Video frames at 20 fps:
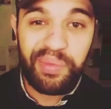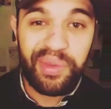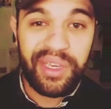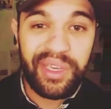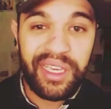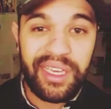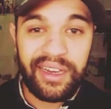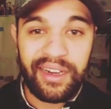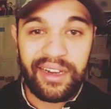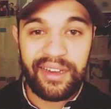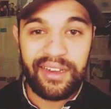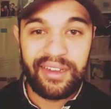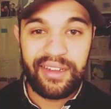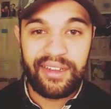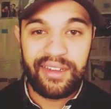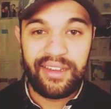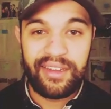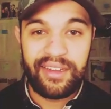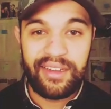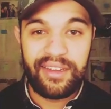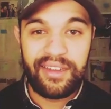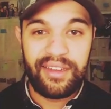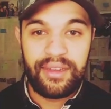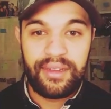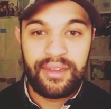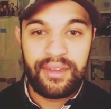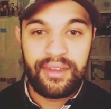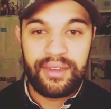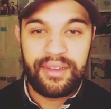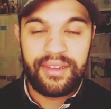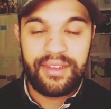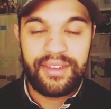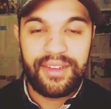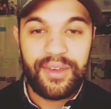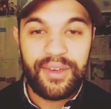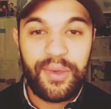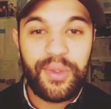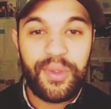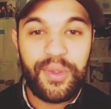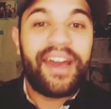بيا
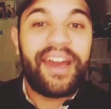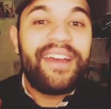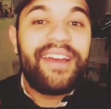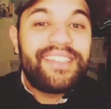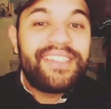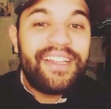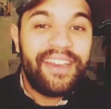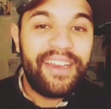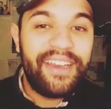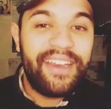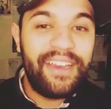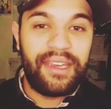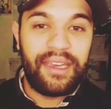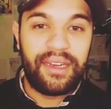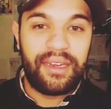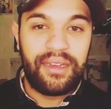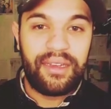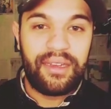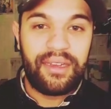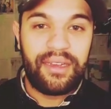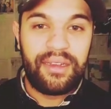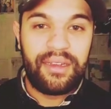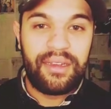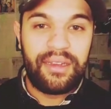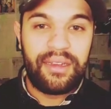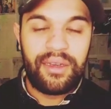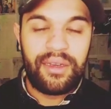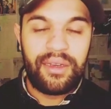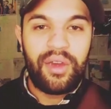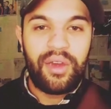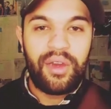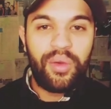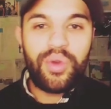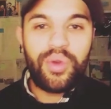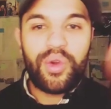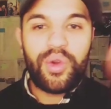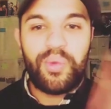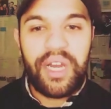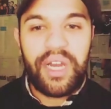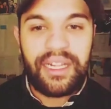وتخرج العينين ونقول
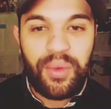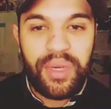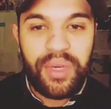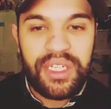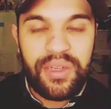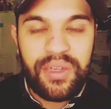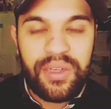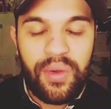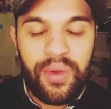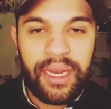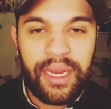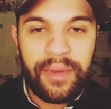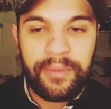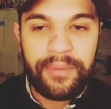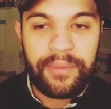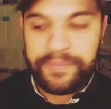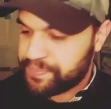لكم واحد الحوايج اخرين